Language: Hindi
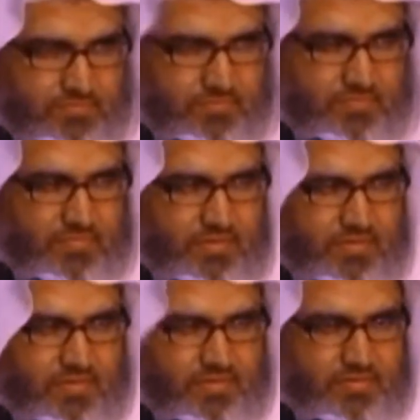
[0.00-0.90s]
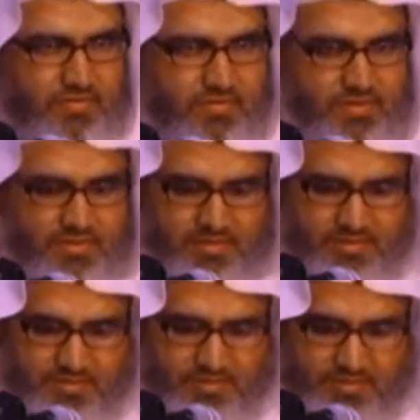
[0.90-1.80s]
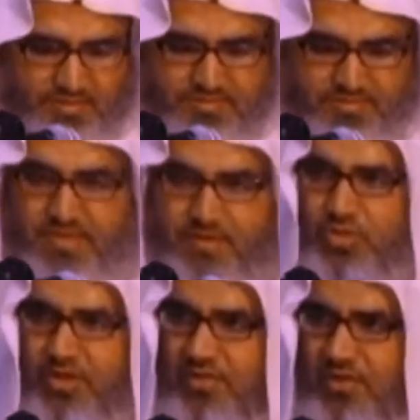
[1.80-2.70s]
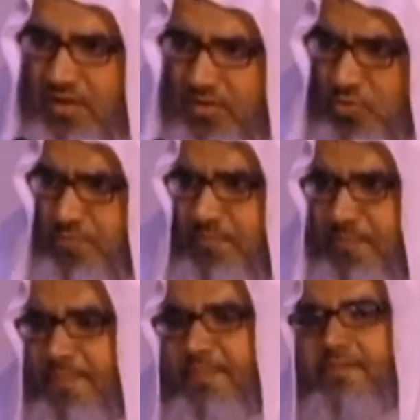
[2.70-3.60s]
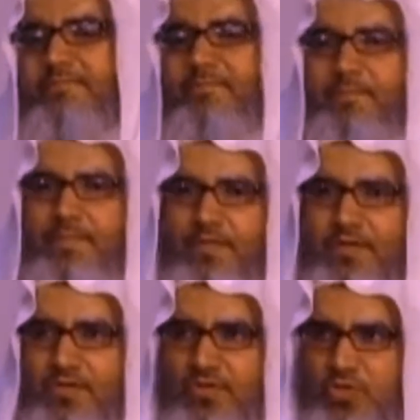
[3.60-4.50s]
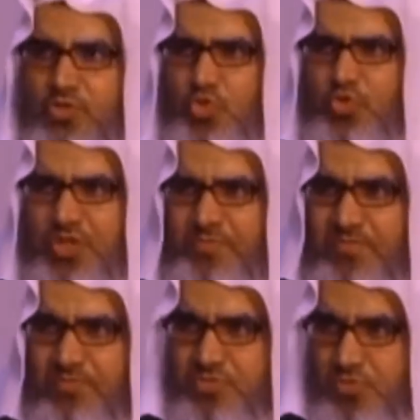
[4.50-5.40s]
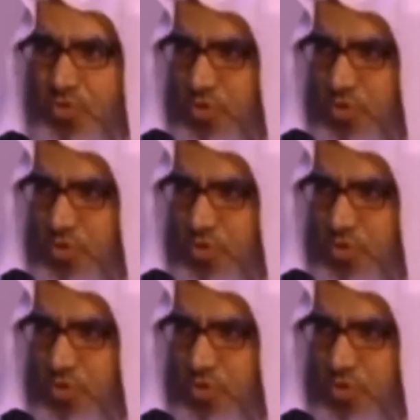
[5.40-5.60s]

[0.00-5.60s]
के साथ निशाने जो है मैं अगले दुरुस्त में बयान करूंगा कि जादूगर को पहचाना कैसे